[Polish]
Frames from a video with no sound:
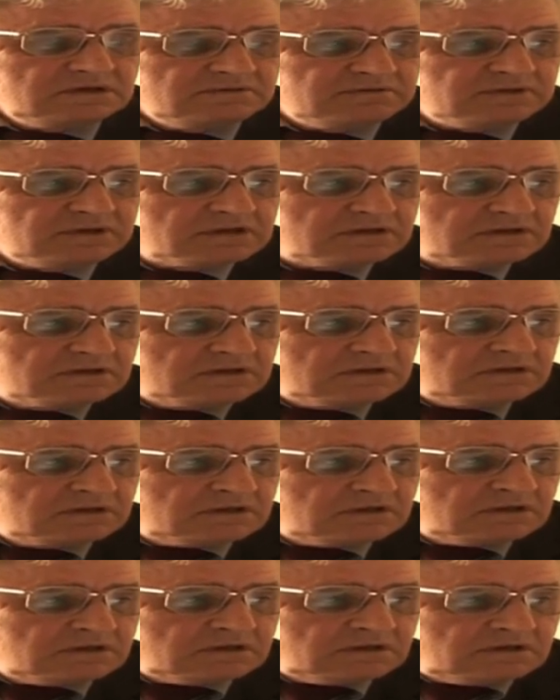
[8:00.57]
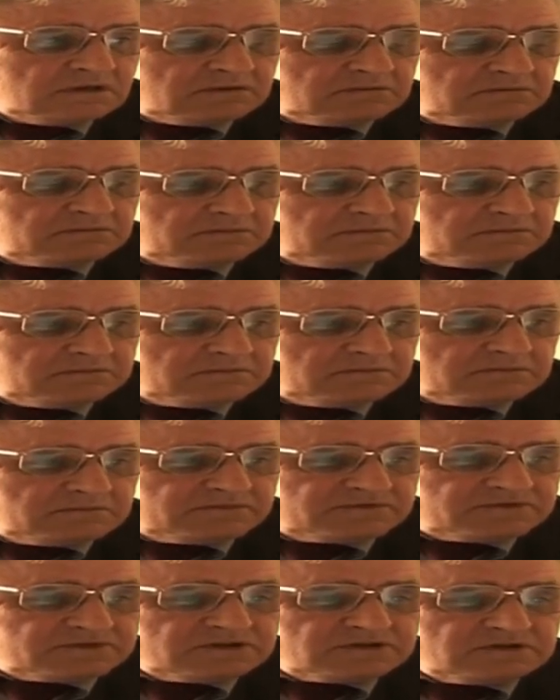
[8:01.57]
I wtedy mm,
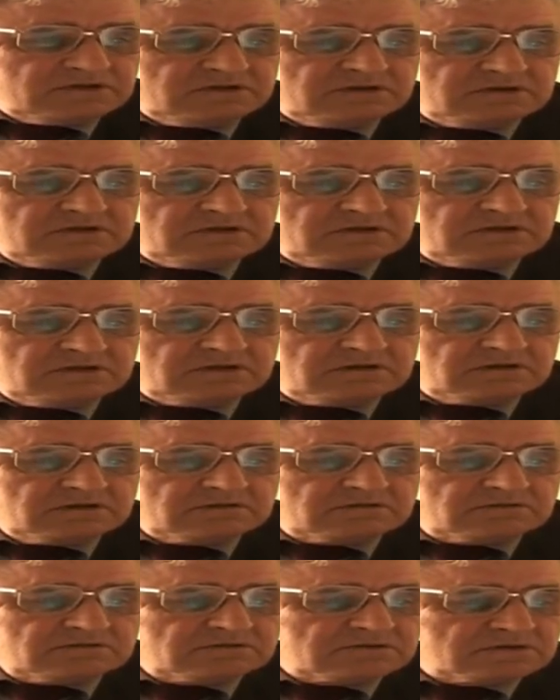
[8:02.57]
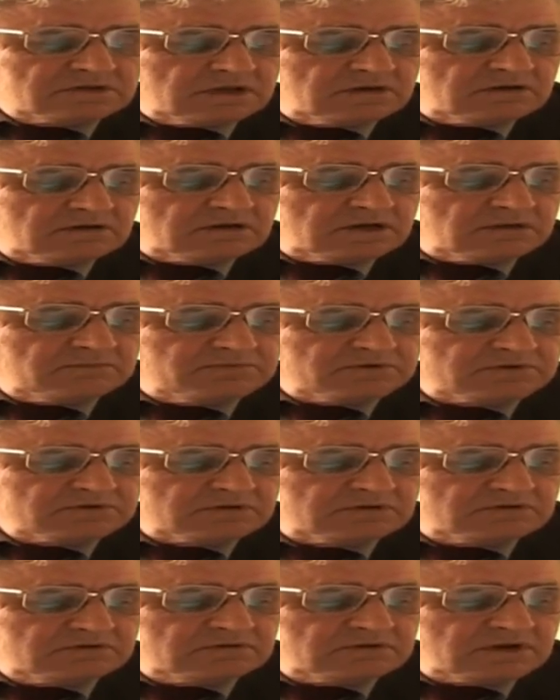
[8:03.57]
wcześniej ustalona
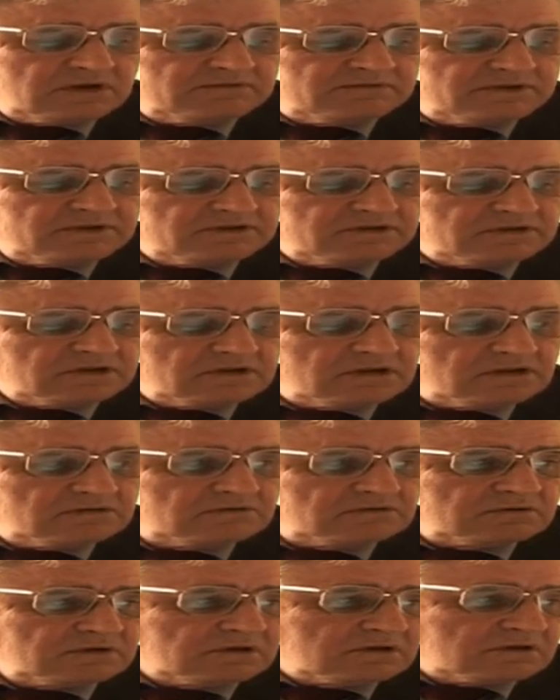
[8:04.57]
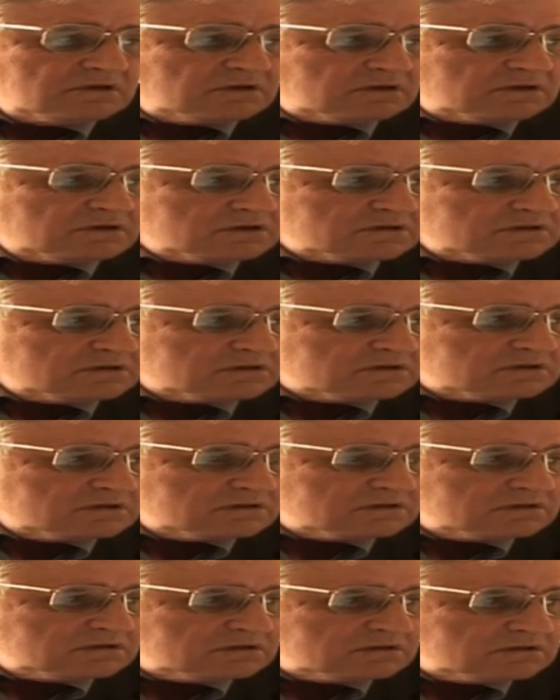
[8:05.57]
procedura wejścia na drugi krąg jest
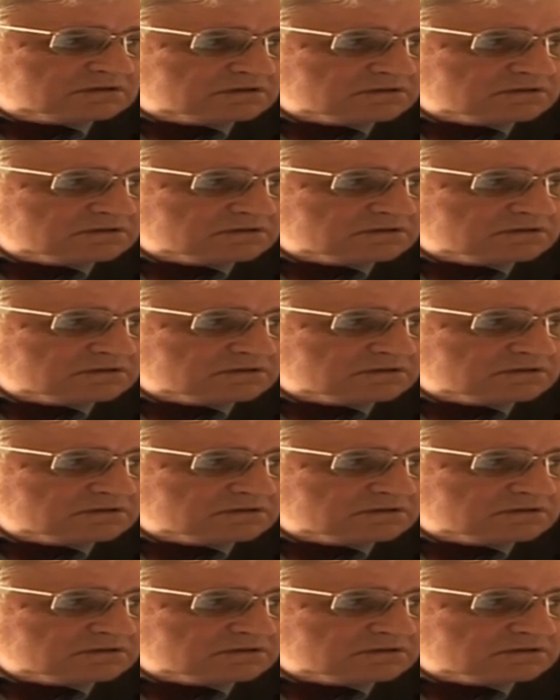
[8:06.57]
e,